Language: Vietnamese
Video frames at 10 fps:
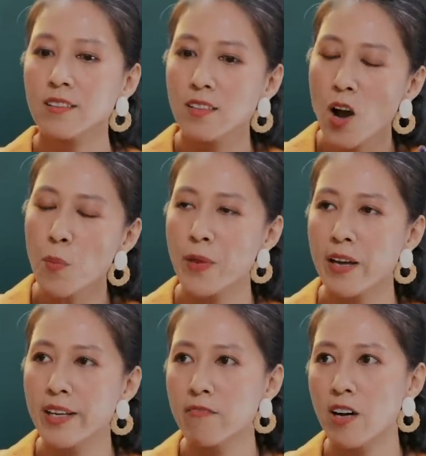có một
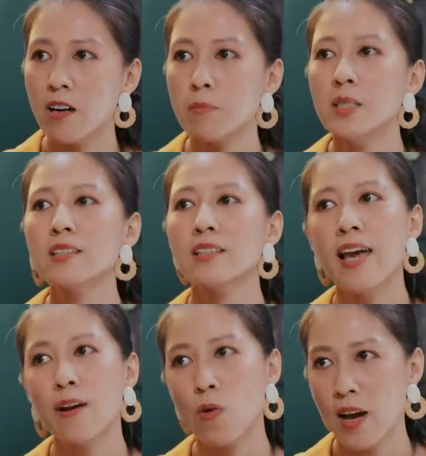gia đình và họ bước
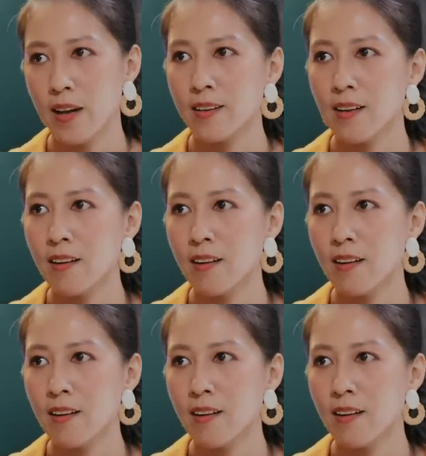ra ngoài,